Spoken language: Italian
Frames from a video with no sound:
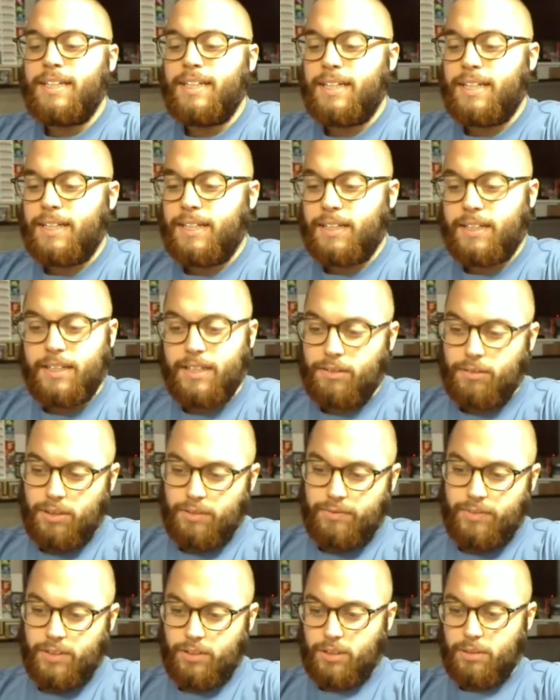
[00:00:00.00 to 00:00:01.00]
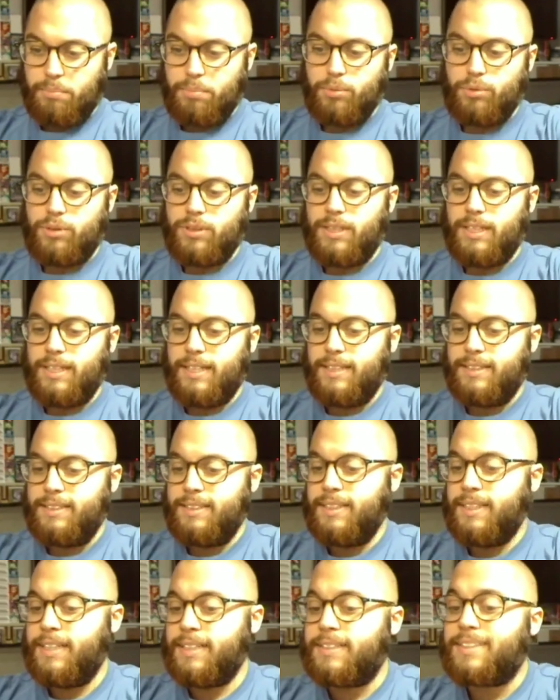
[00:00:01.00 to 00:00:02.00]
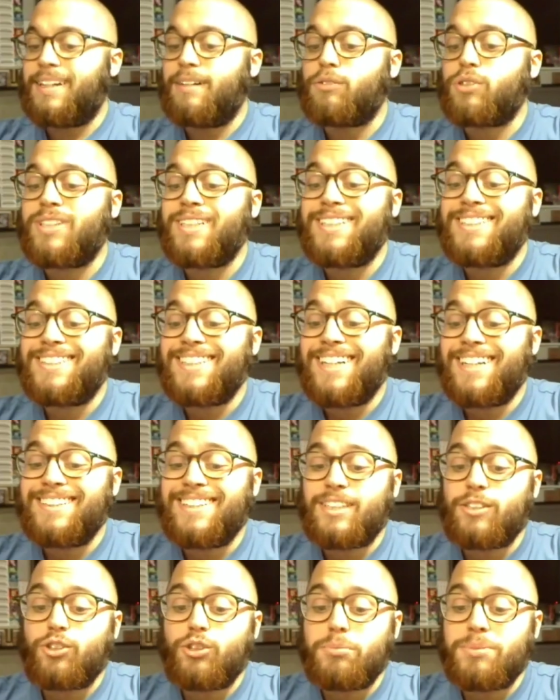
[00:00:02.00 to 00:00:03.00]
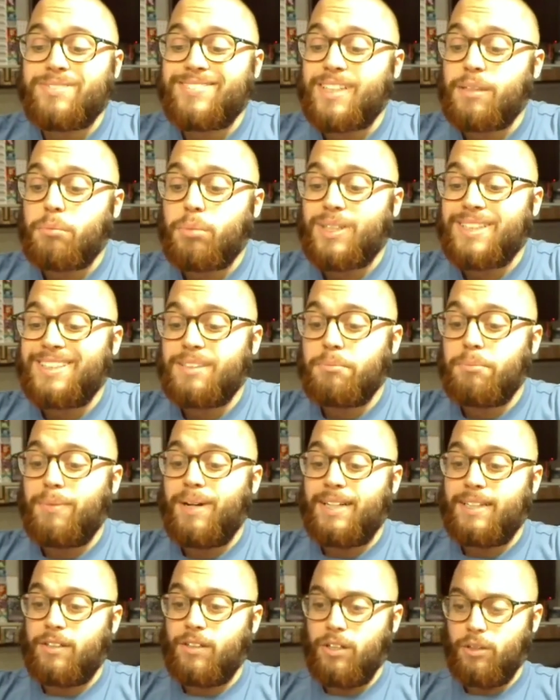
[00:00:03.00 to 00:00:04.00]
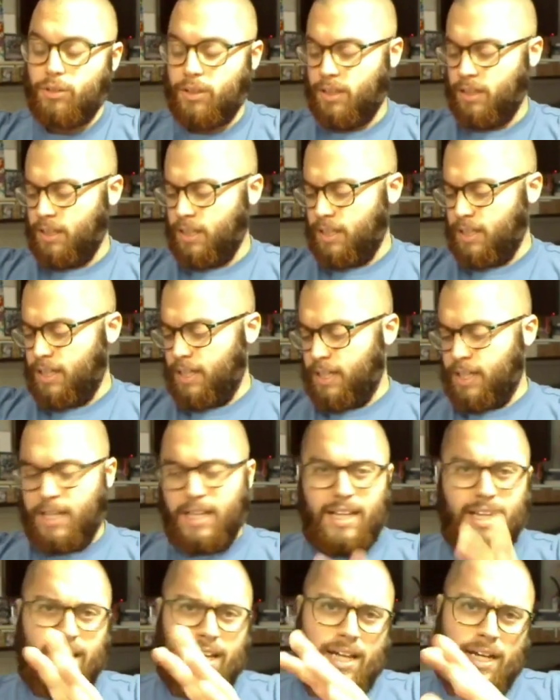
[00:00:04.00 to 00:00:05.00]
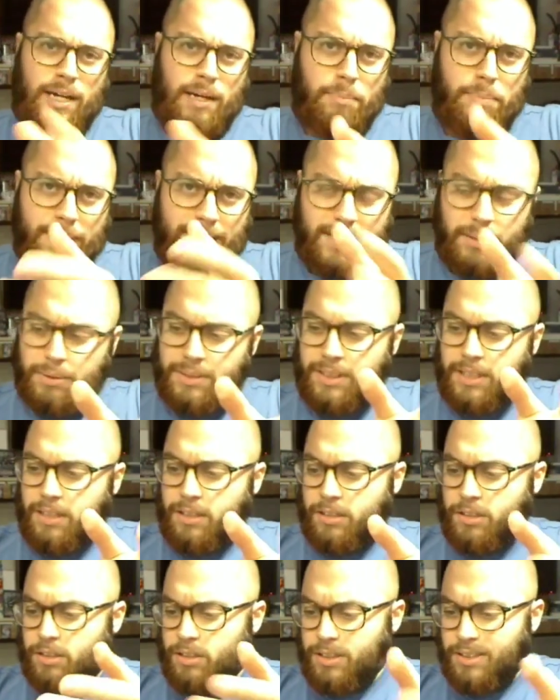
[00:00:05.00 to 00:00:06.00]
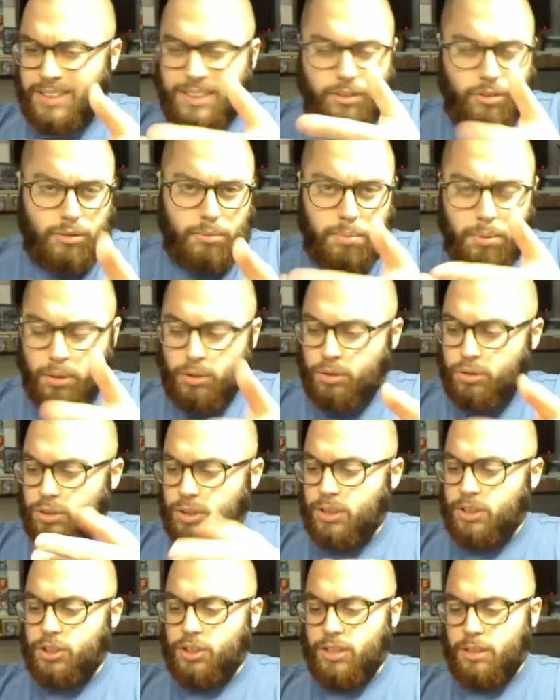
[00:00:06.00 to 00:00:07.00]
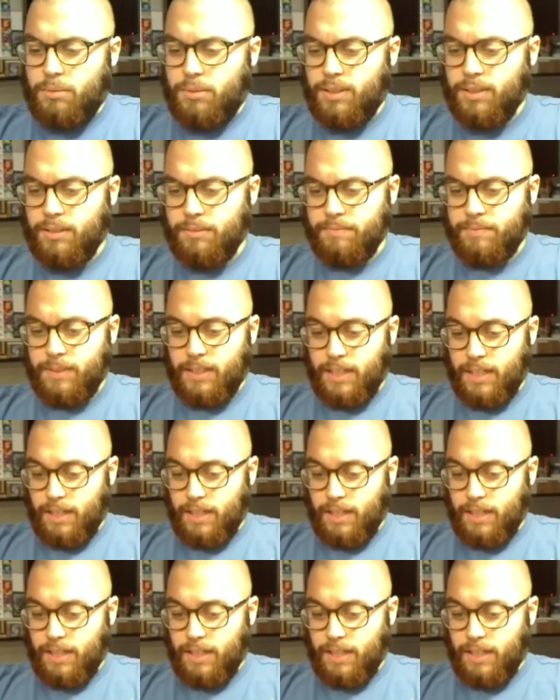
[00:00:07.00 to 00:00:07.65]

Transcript: eh, che non è vero che puzza, ragazzi. Eh, stavo scherzando, era solo per fare un po' il simpatico. Allora, a parte queste eh, intro un po' così, diciamo, eh